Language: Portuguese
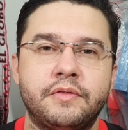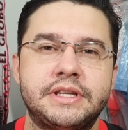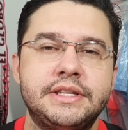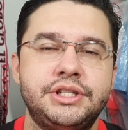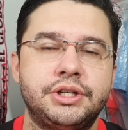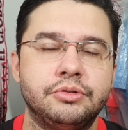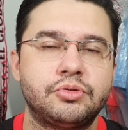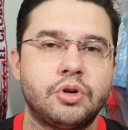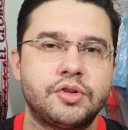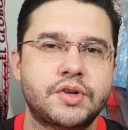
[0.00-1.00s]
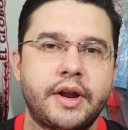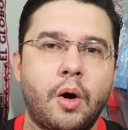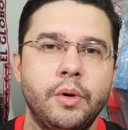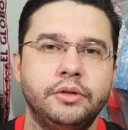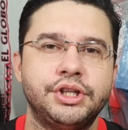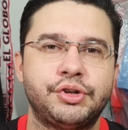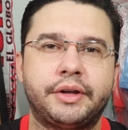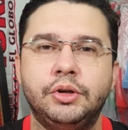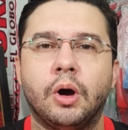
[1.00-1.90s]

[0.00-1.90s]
vocês inscritos no nosso canal eu deixo aqui,